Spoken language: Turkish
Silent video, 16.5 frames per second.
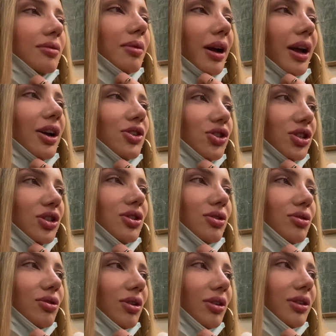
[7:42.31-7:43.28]
Bayağı
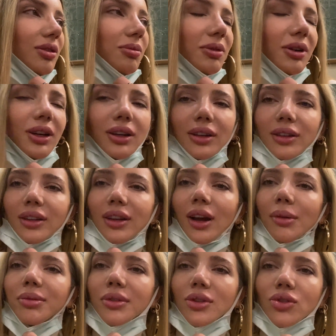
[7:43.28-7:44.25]
şiştiriyor, değil mi?
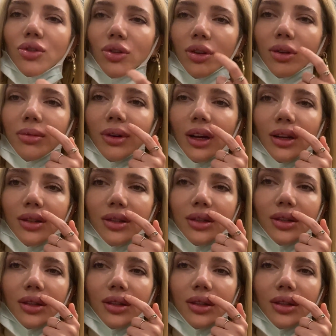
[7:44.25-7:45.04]
Yaptı çünkü Aynen. biraz.